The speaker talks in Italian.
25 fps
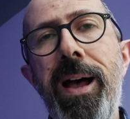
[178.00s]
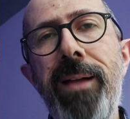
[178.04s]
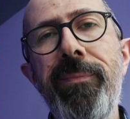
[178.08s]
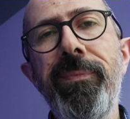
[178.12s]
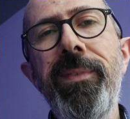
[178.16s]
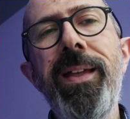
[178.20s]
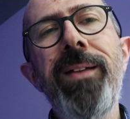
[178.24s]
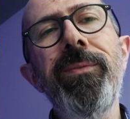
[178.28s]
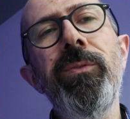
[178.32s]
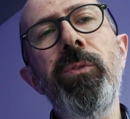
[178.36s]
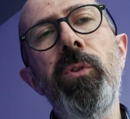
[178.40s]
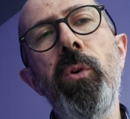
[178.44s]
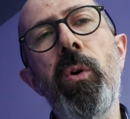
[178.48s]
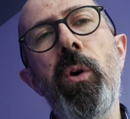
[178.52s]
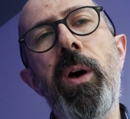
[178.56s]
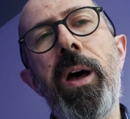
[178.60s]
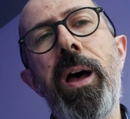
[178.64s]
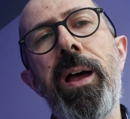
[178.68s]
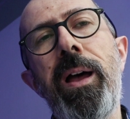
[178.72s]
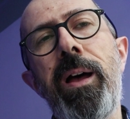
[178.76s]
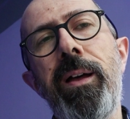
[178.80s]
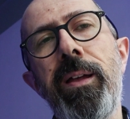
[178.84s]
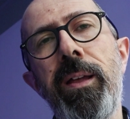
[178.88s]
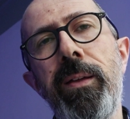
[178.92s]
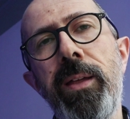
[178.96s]
andando
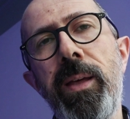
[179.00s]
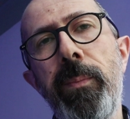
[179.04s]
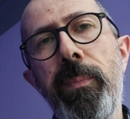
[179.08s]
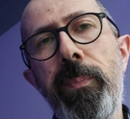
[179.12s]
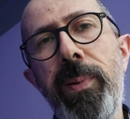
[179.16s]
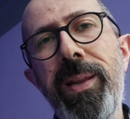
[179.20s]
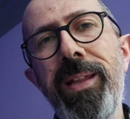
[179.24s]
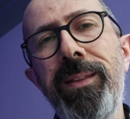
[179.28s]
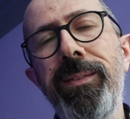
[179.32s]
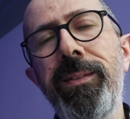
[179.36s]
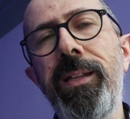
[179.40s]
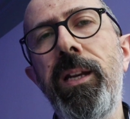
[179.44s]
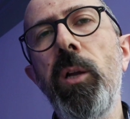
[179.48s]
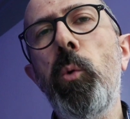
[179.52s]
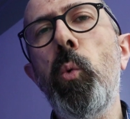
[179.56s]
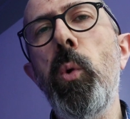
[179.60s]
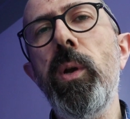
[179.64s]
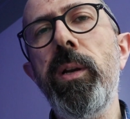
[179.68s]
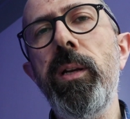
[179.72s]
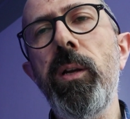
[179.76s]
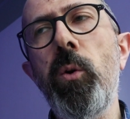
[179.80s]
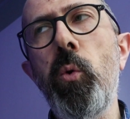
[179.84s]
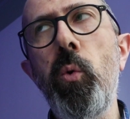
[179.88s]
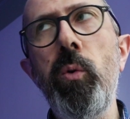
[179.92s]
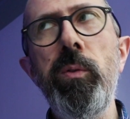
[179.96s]
a prende il
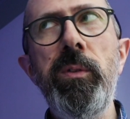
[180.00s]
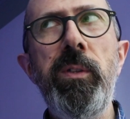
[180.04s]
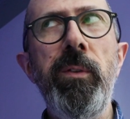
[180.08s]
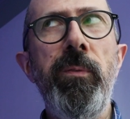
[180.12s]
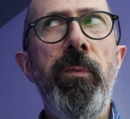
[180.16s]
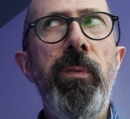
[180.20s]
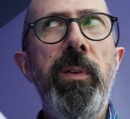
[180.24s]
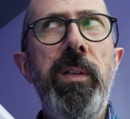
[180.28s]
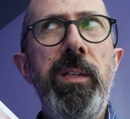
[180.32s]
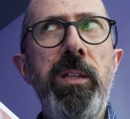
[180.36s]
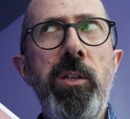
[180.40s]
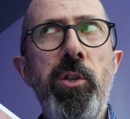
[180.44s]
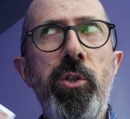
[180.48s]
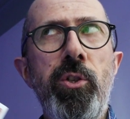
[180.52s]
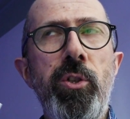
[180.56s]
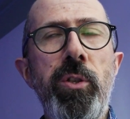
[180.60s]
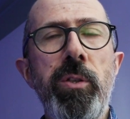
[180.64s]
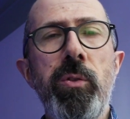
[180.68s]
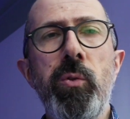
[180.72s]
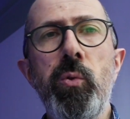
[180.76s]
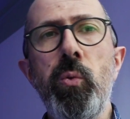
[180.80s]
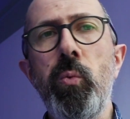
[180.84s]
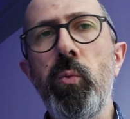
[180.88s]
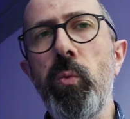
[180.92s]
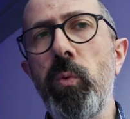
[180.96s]
QR code e finisce
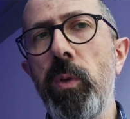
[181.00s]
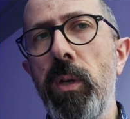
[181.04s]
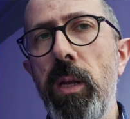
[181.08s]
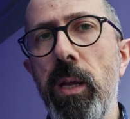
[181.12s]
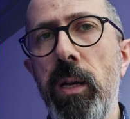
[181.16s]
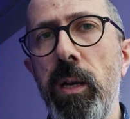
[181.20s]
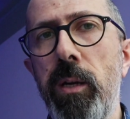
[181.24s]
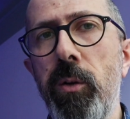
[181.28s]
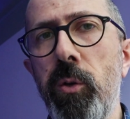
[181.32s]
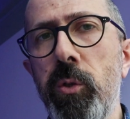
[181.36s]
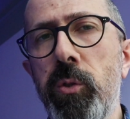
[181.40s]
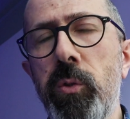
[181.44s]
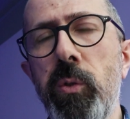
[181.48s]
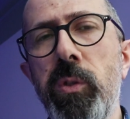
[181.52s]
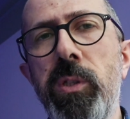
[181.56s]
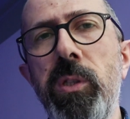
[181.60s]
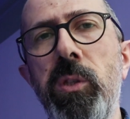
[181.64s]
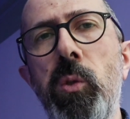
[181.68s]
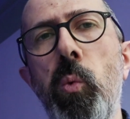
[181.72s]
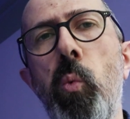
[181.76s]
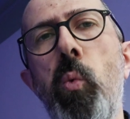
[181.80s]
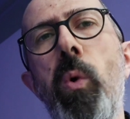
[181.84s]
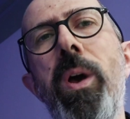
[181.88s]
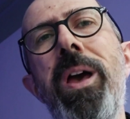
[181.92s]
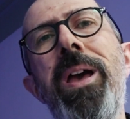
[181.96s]
sul nostro
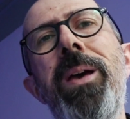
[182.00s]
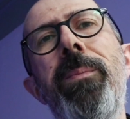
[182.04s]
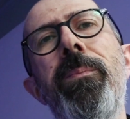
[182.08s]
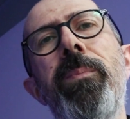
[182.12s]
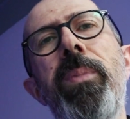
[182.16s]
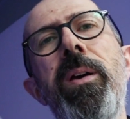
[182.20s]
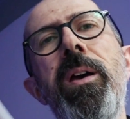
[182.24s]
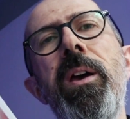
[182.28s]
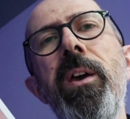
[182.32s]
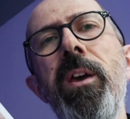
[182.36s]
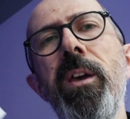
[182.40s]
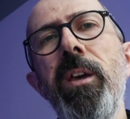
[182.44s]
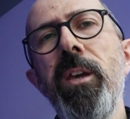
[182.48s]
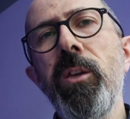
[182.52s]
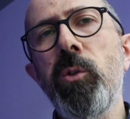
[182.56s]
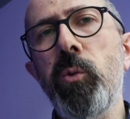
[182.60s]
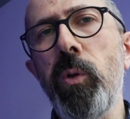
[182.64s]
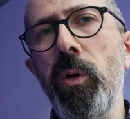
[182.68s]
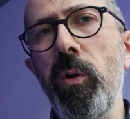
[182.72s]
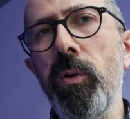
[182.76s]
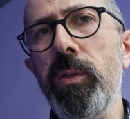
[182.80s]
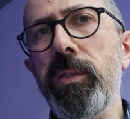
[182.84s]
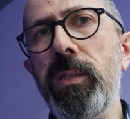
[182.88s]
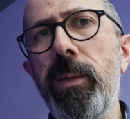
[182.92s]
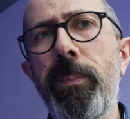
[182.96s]
sito web,
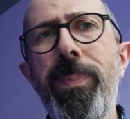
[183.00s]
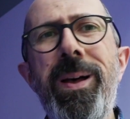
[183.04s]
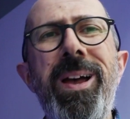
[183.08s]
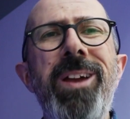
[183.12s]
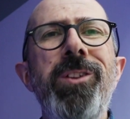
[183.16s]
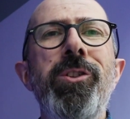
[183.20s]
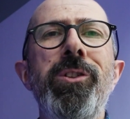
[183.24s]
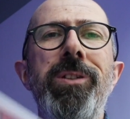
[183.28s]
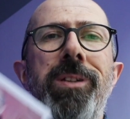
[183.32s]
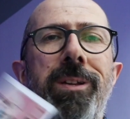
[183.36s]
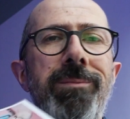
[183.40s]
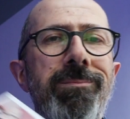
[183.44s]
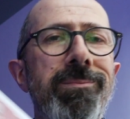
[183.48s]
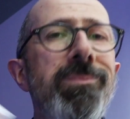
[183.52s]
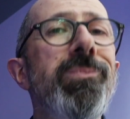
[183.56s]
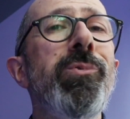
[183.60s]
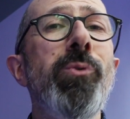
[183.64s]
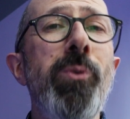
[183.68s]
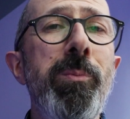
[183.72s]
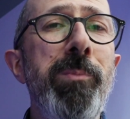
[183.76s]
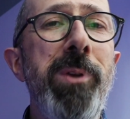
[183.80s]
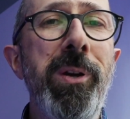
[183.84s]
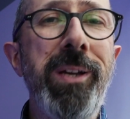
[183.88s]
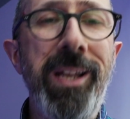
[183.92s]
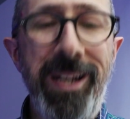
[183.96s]
sulla nostra pagina,
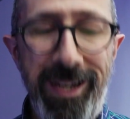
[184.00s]
sul mio